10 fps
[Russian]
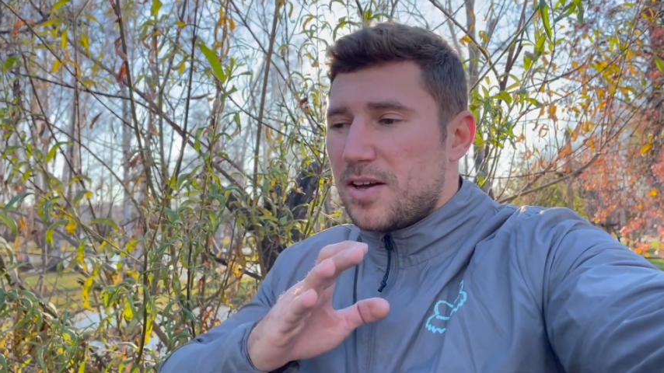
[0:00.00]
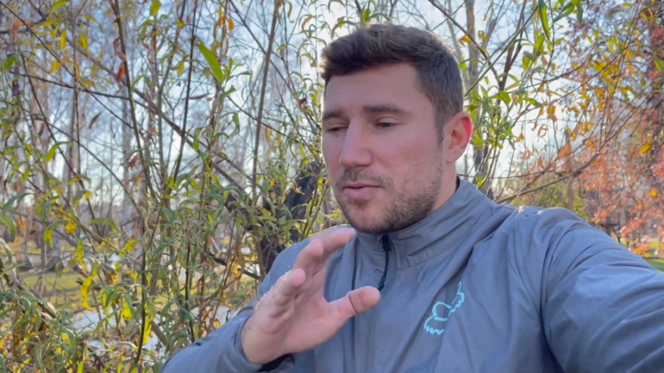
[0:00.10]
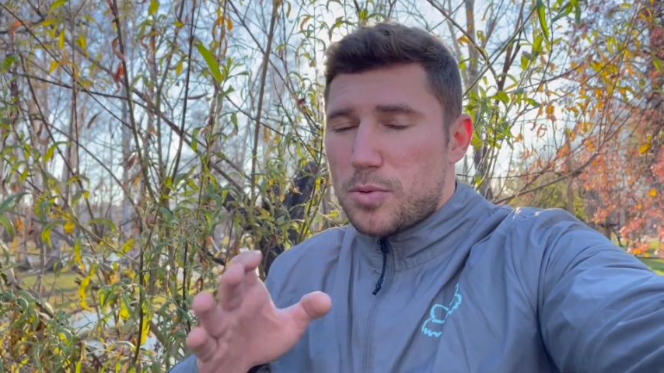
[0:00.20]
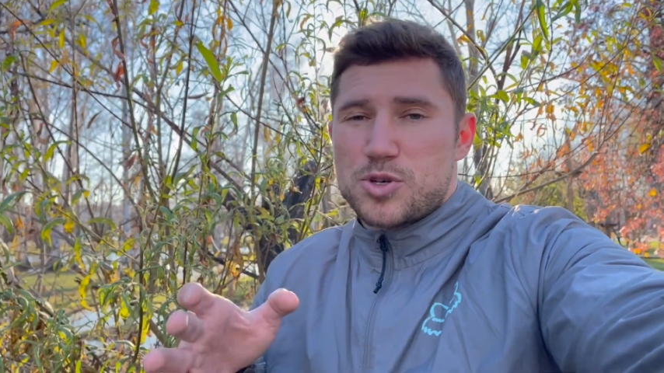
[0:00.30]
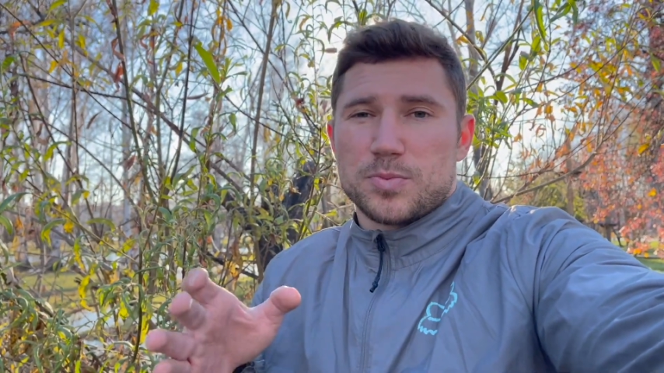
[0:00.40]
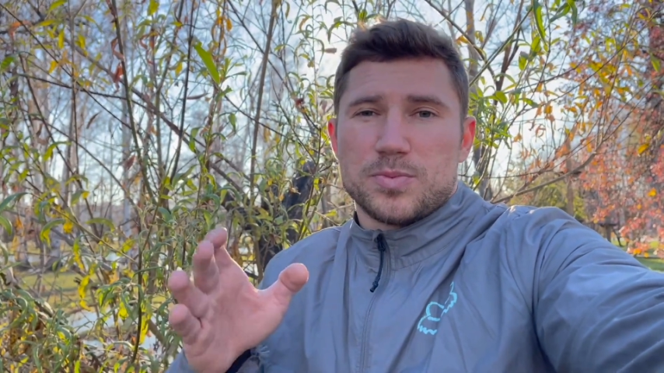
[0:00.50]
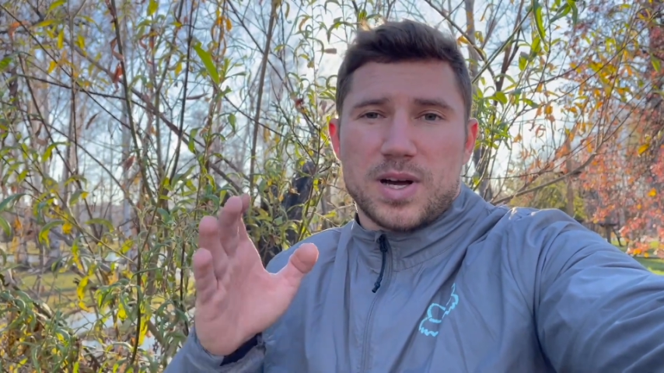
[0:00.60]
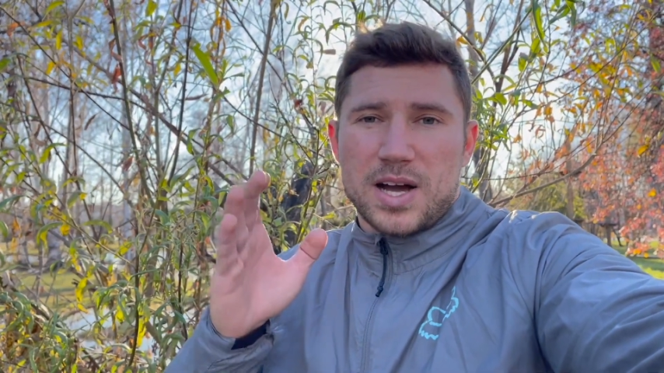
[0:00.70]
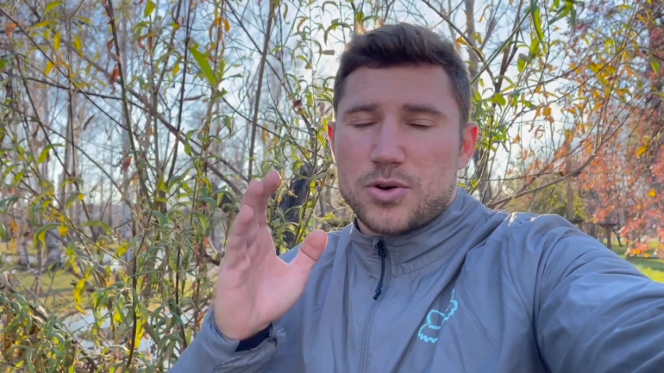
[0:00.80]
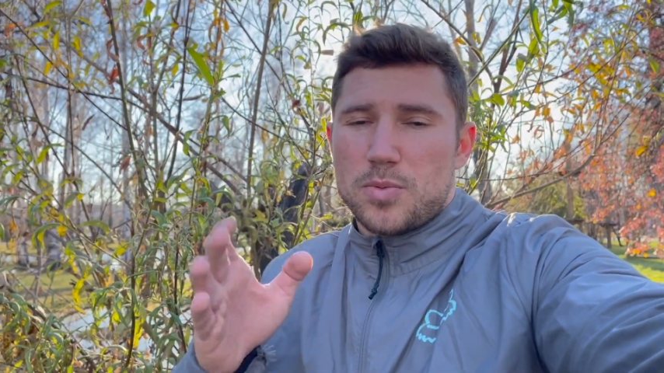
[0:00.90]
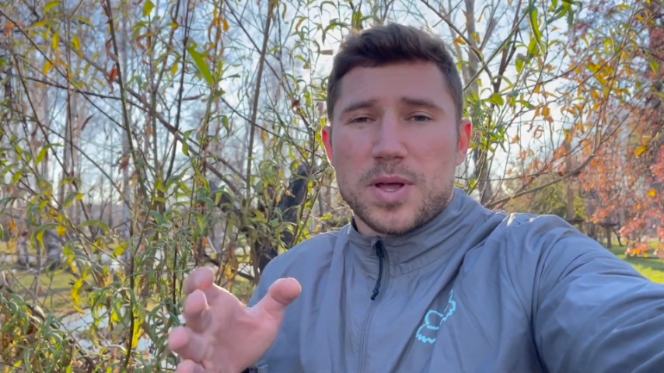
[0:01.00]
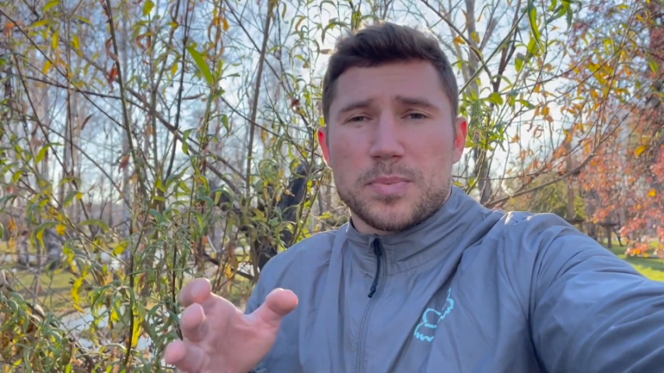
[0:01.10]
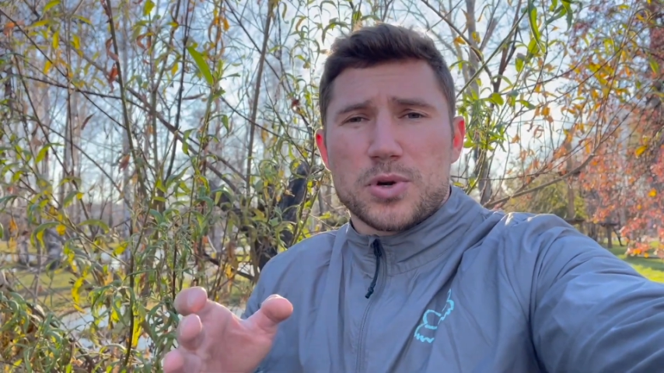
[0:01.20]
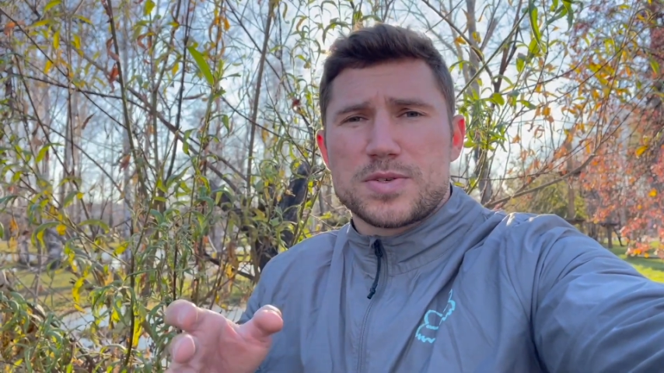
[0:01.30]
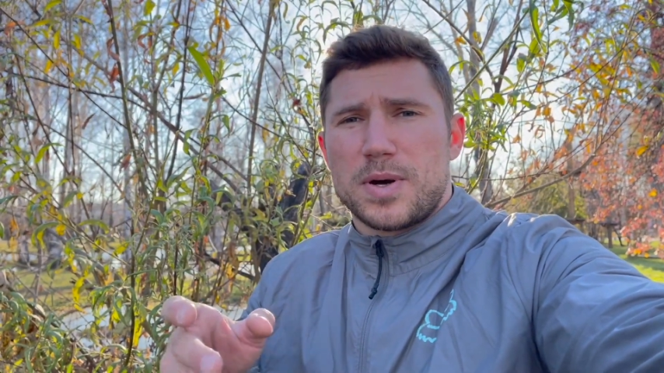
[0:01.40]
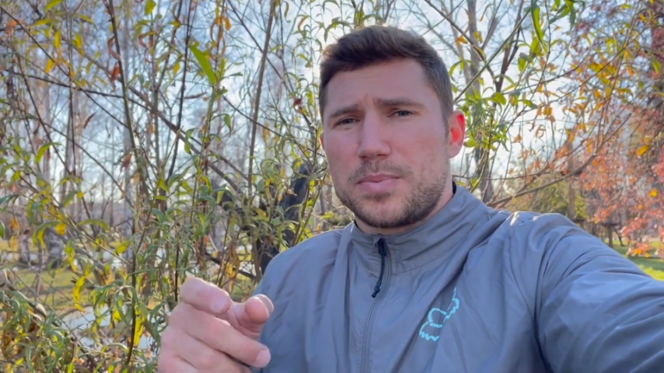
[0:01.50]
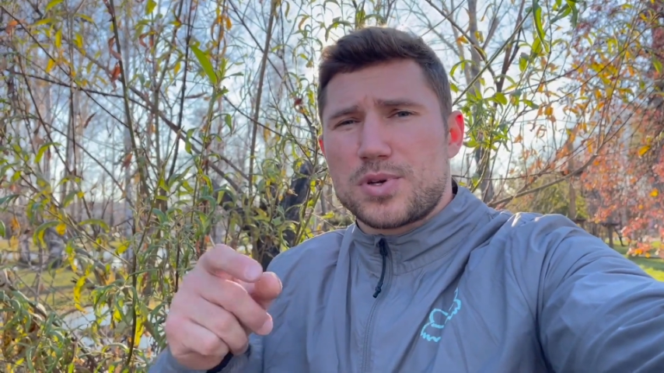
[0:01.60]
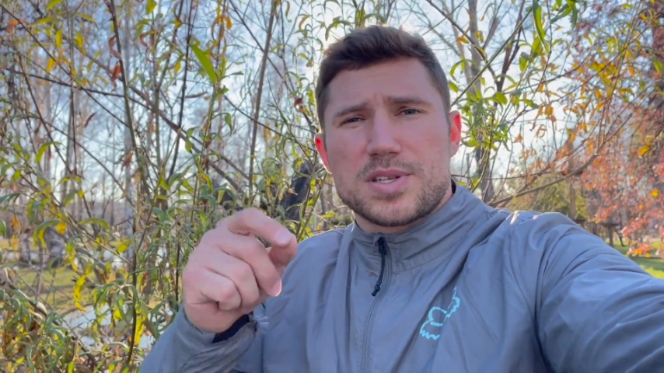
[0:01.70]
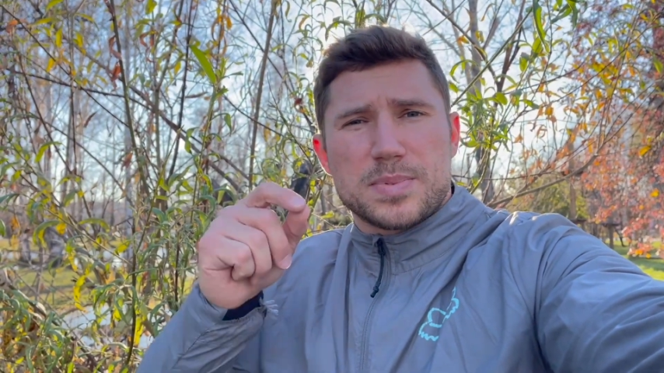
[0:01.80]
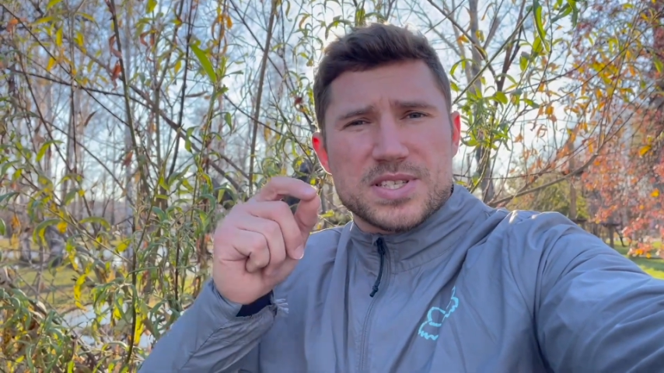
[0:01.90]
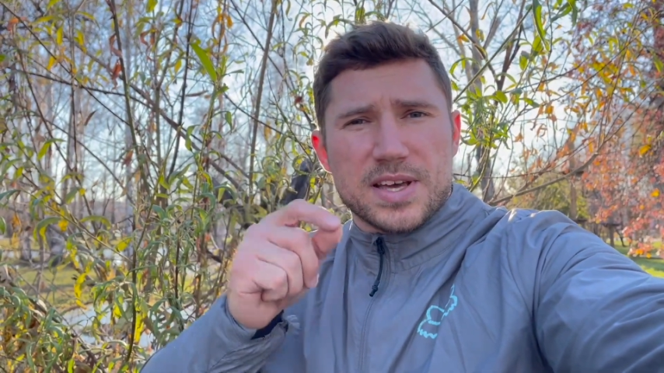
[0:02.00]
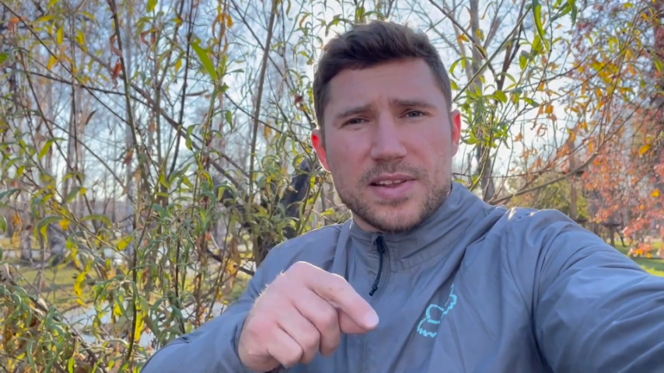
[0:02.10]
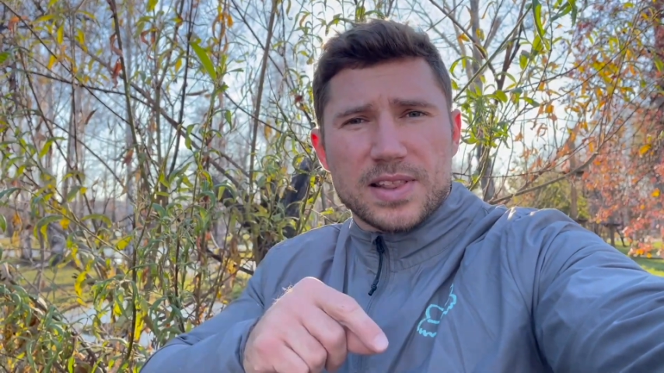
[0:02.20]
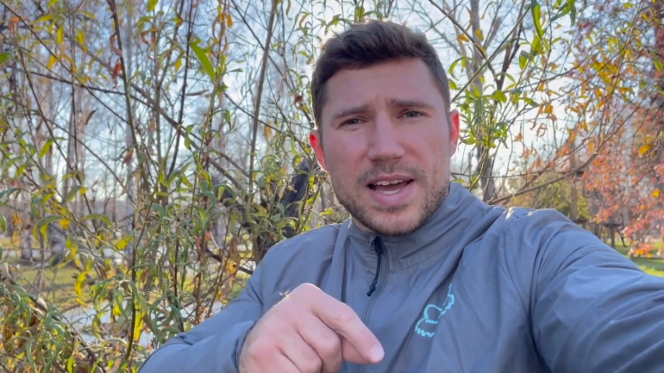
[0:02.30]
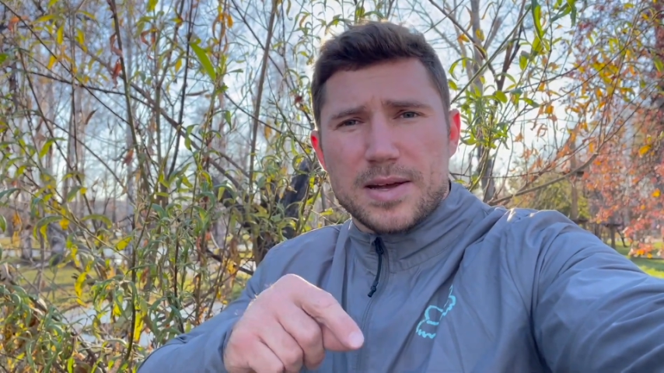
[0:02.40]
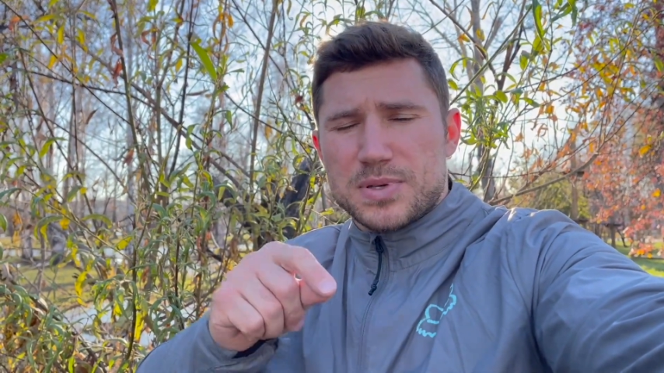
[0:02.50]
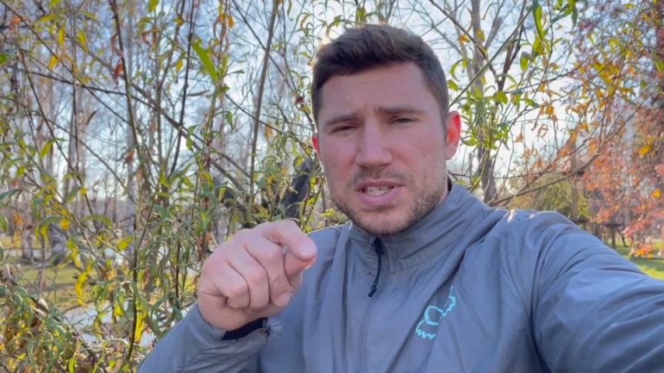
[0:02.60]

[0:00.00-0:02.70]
В общем, огромная просьба просто поставить лайк,